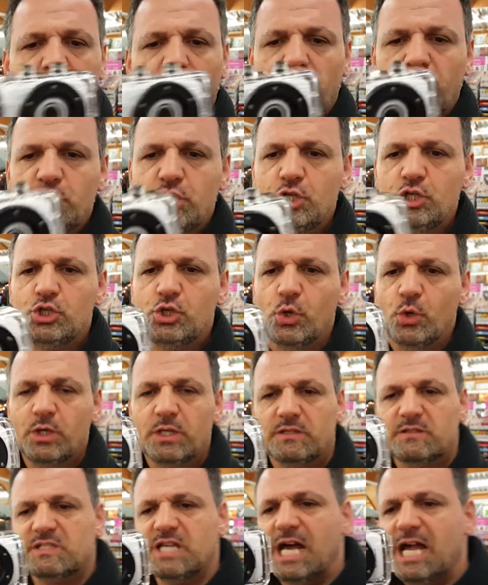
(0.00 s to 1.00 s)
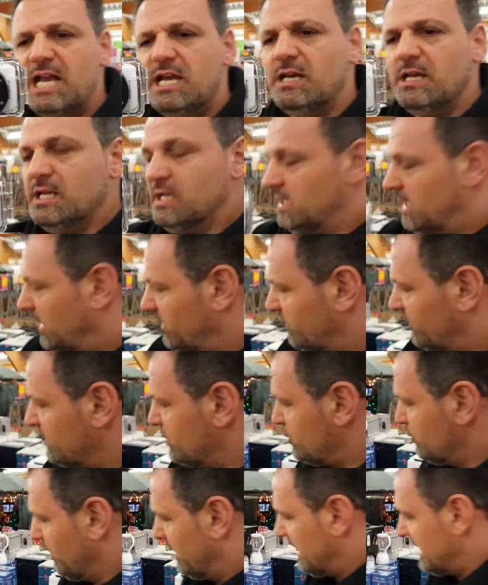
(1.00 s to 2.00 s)
Richtig schönes Teil. Also wenn
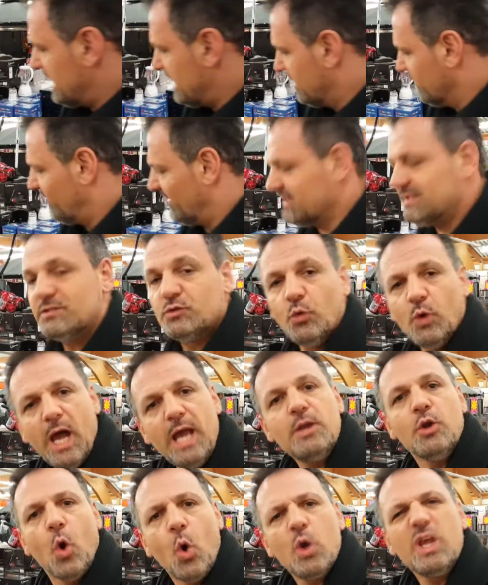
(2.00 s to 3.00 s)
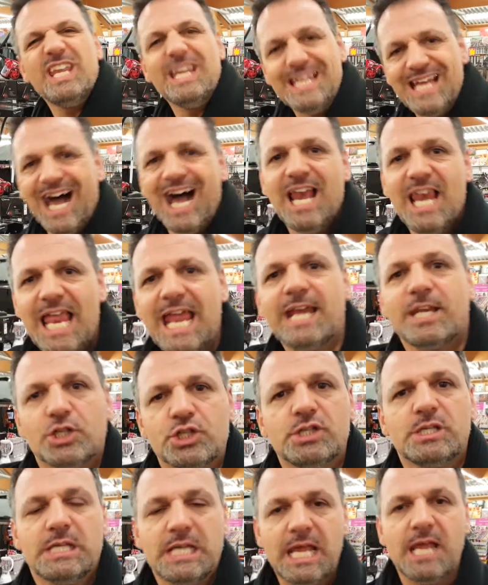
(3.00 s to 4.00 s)
ich überlege, was so ein Original
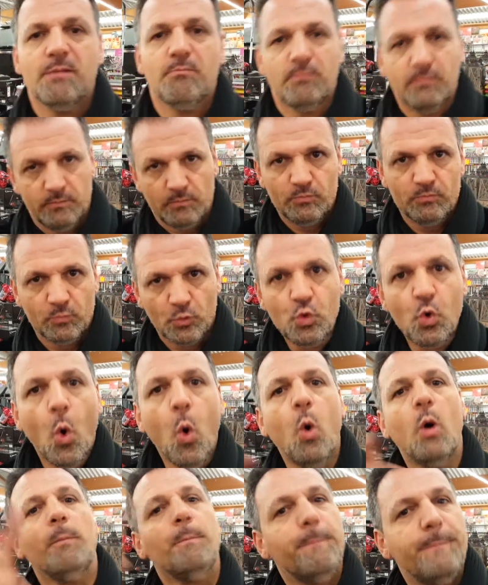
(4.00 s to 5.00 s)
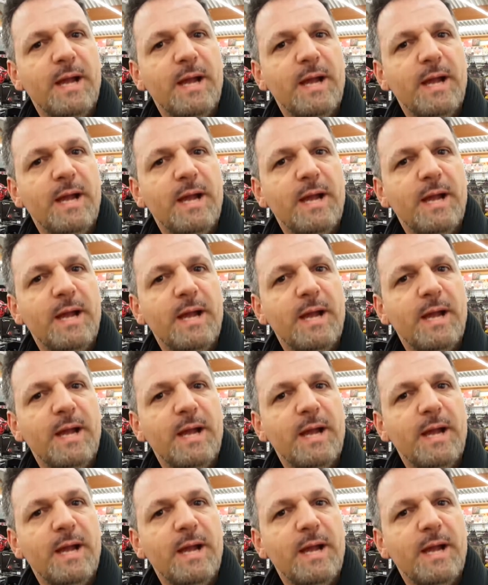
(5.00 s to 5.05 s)
Actioncam Go